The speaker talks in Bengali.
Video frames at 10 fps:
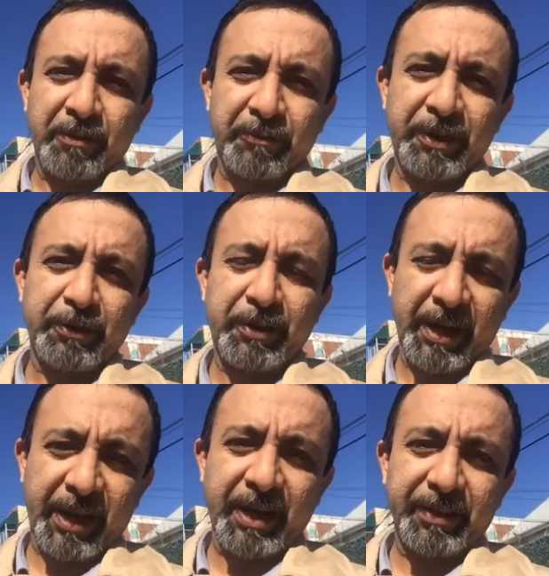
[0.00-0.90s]
ভিডিও
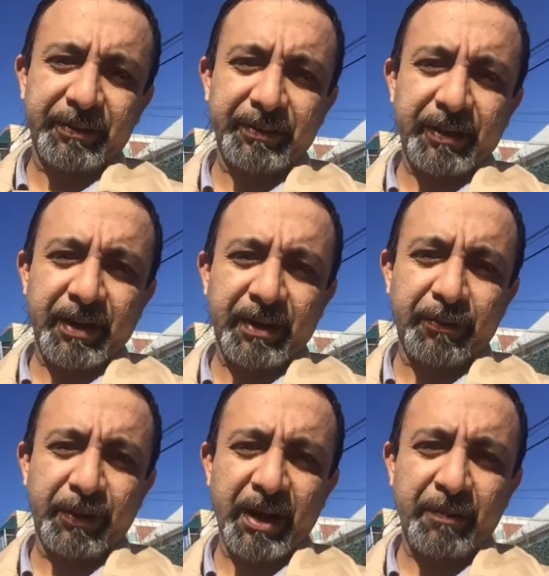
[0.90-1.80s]
দেখে
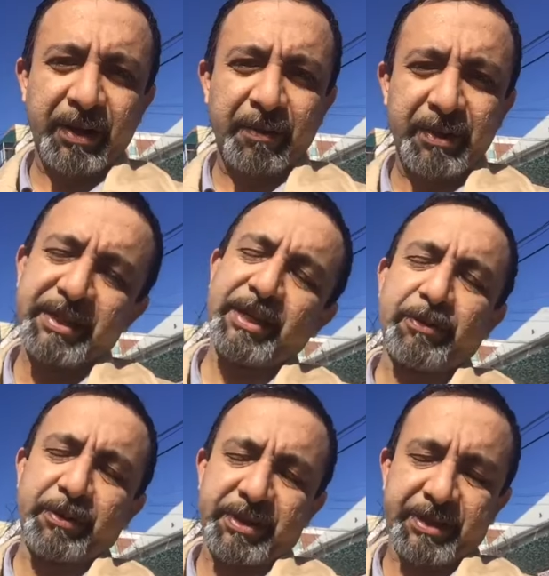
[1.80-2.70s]
উনি আমার নামে জিডি
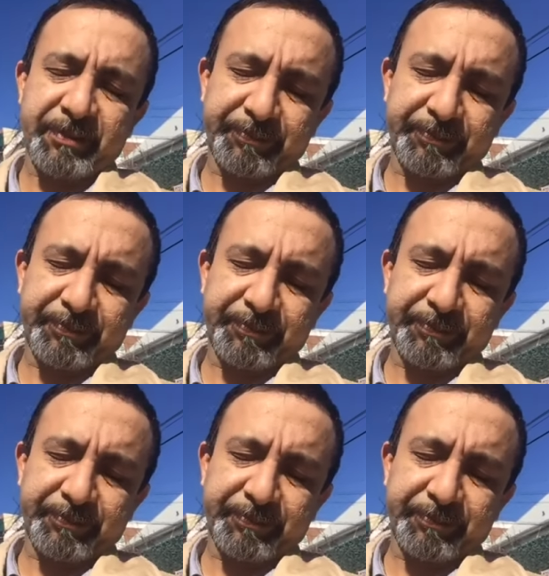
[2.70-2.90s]
করেছেন